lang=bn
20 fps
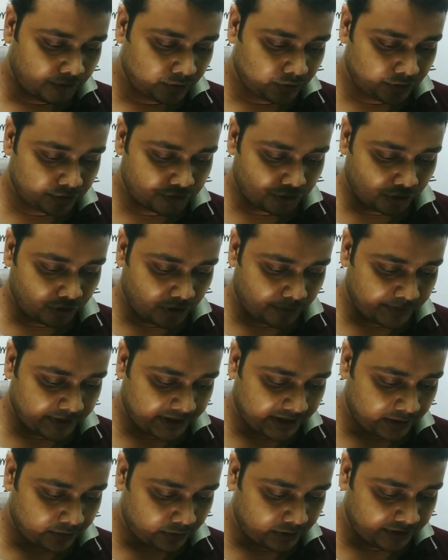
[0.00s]
তো চলো আমরা
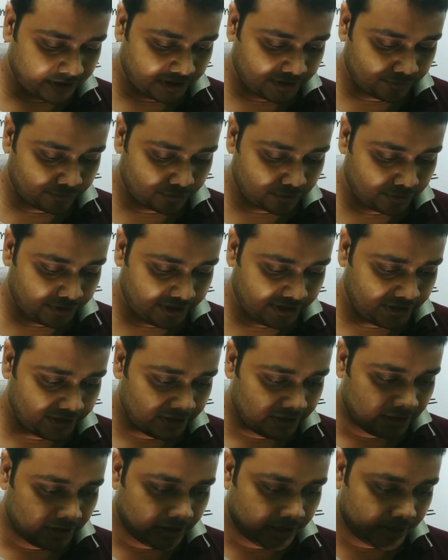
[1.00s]
ক্যালকুলেটর ইউজ করি
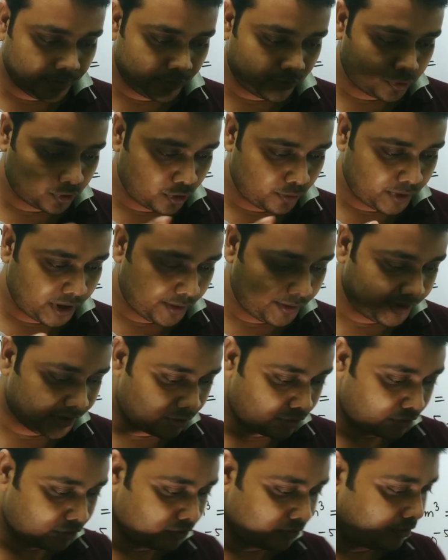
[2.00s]
এবং তোমরাও এটা
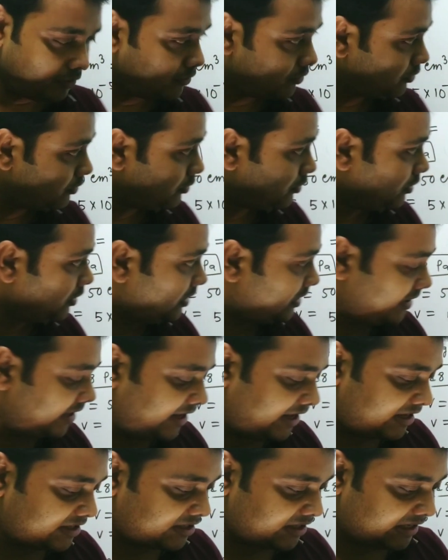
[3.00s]
করো
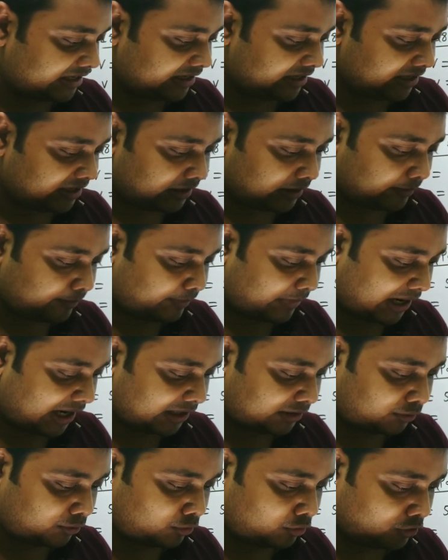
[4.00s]
কি আছে
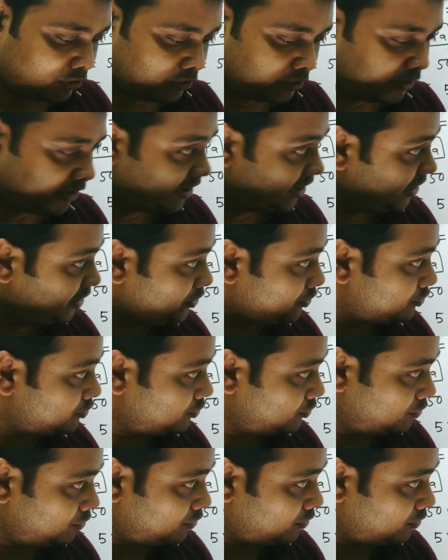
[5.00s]
বাহাত্তর ইন্টু